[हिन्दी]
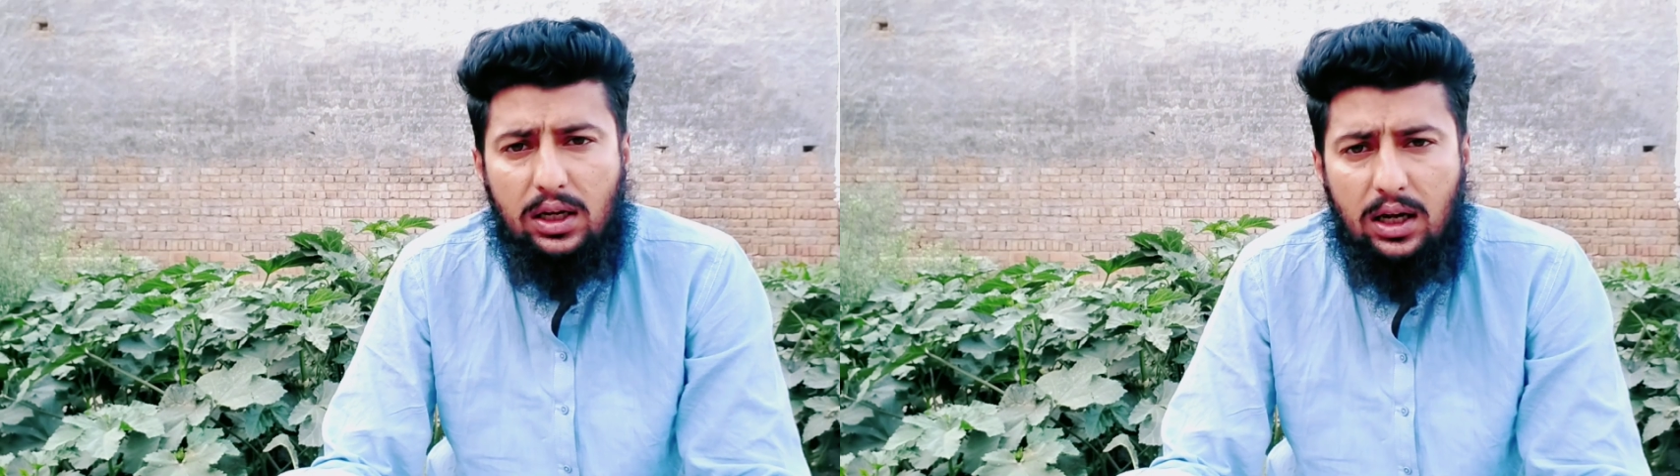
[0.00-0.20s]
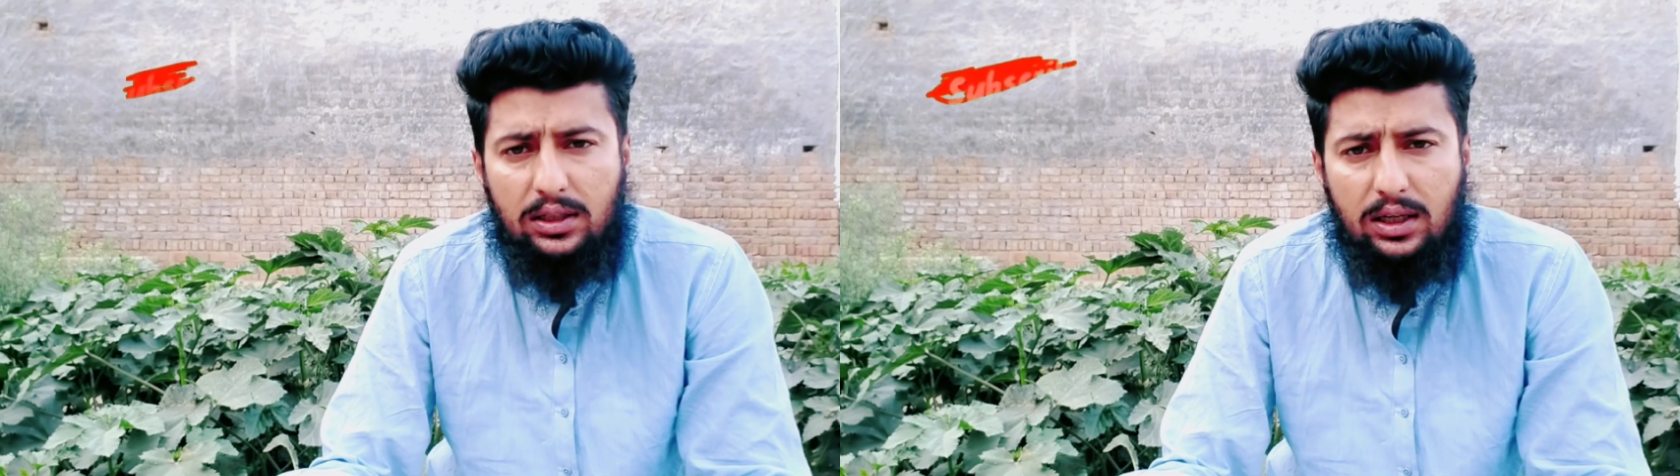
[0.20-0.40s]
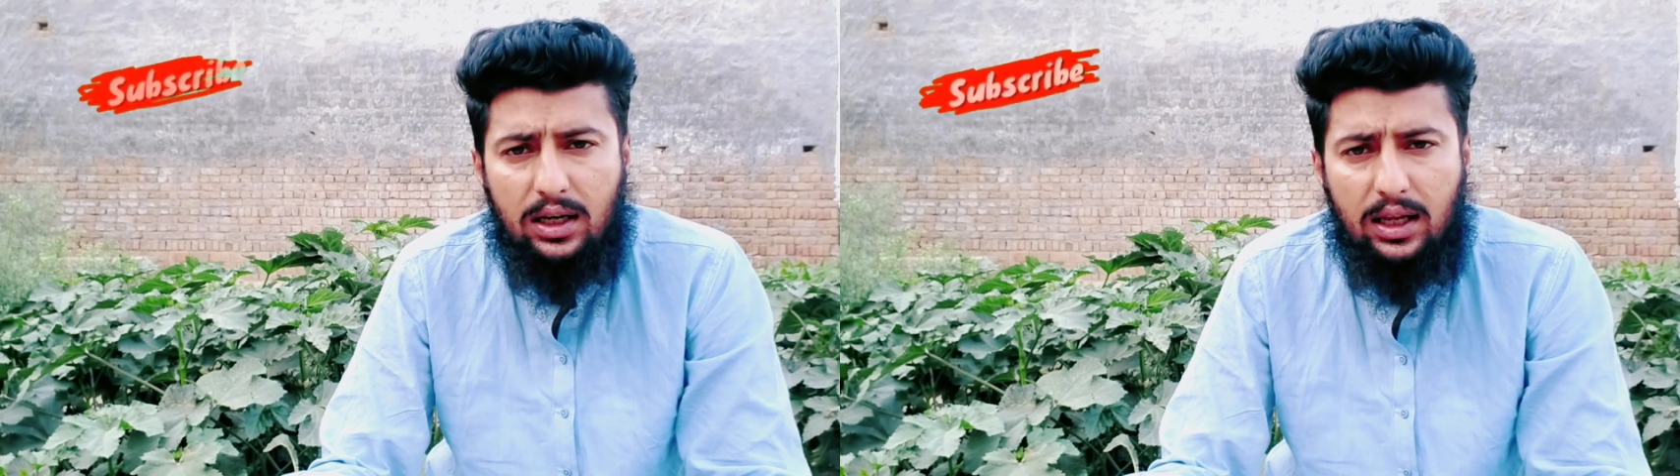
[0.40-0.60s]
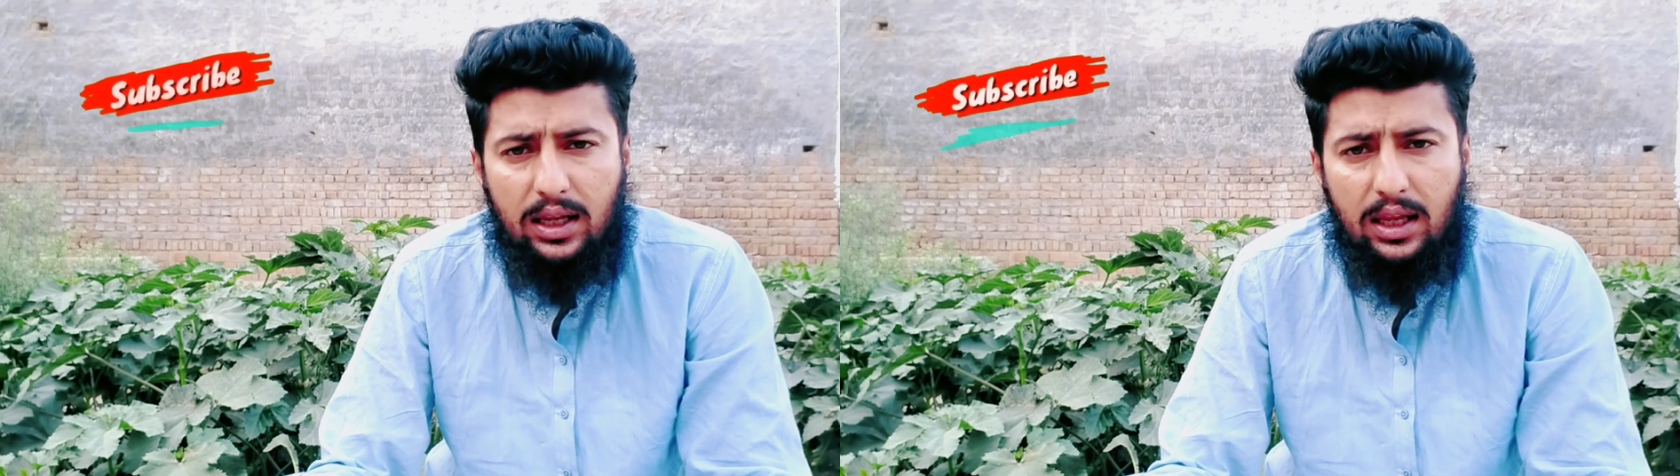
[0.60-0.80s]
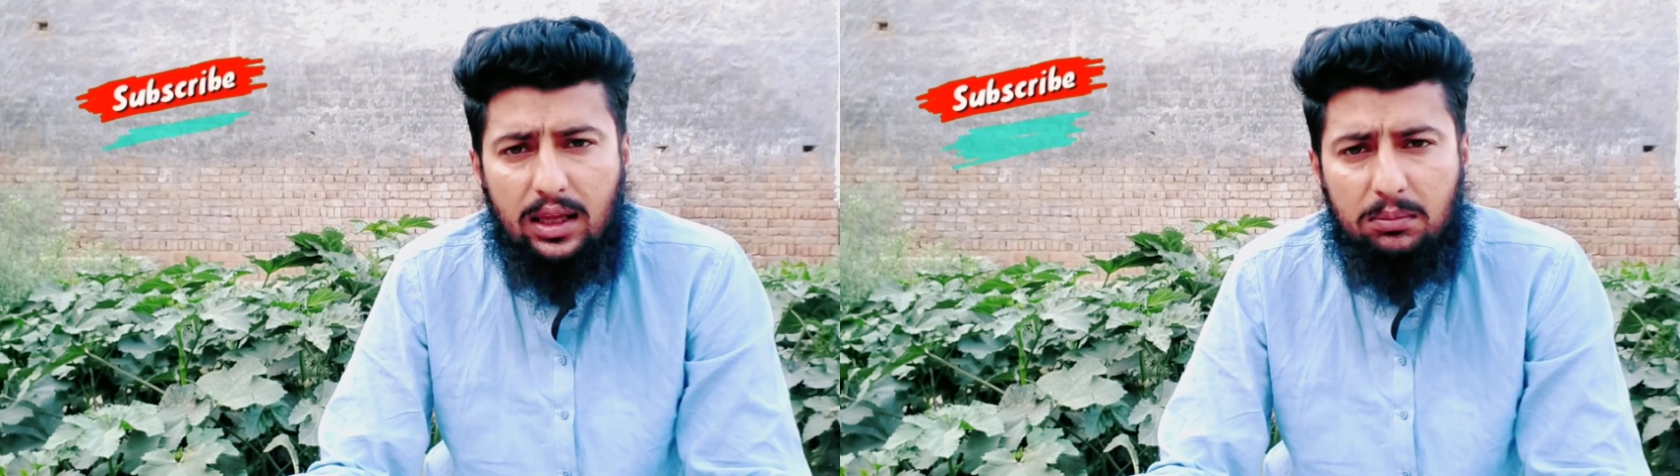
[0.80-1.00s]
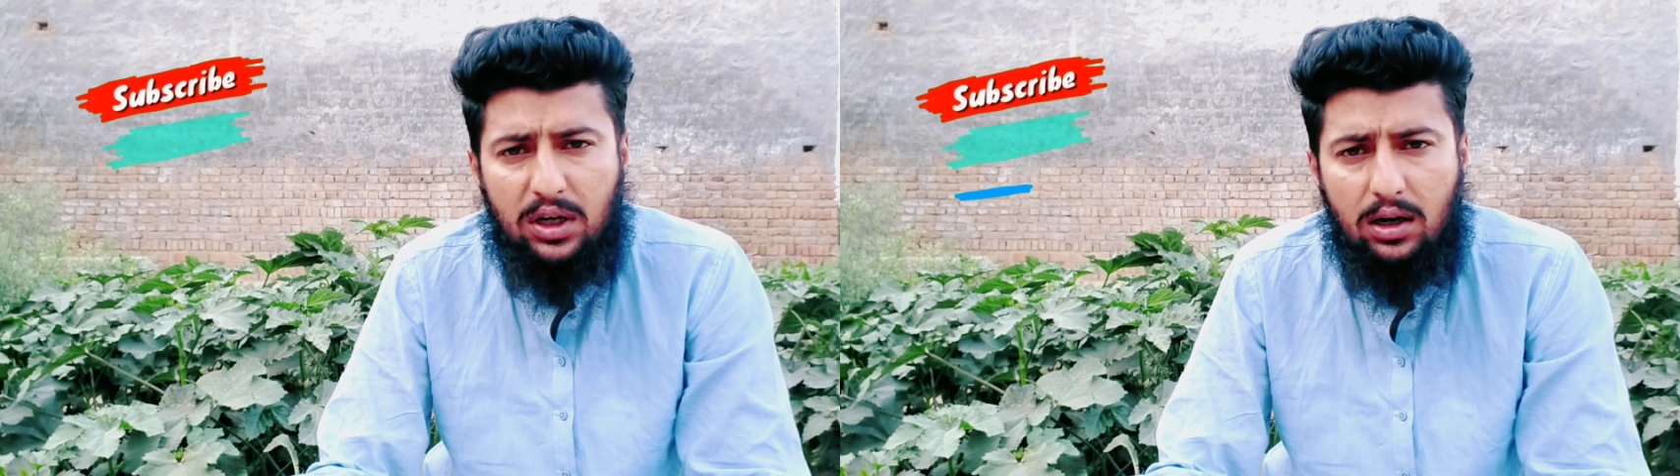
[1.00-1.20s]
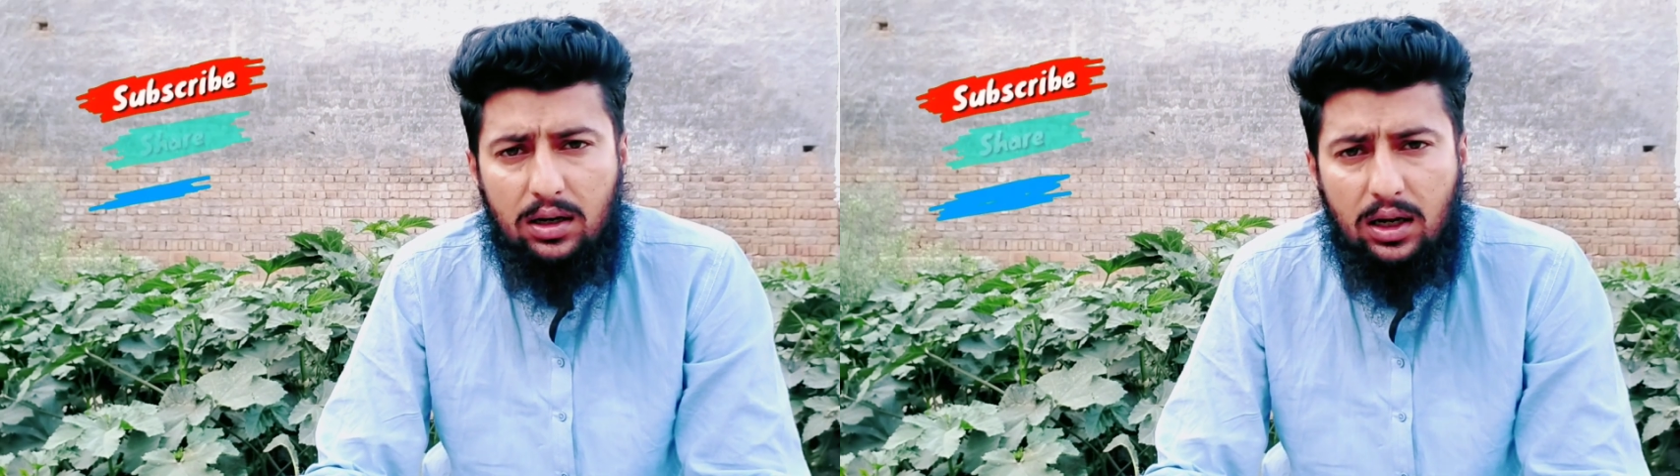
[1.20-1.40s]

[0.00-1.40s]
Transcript: कहा जा रहा है कि इमरान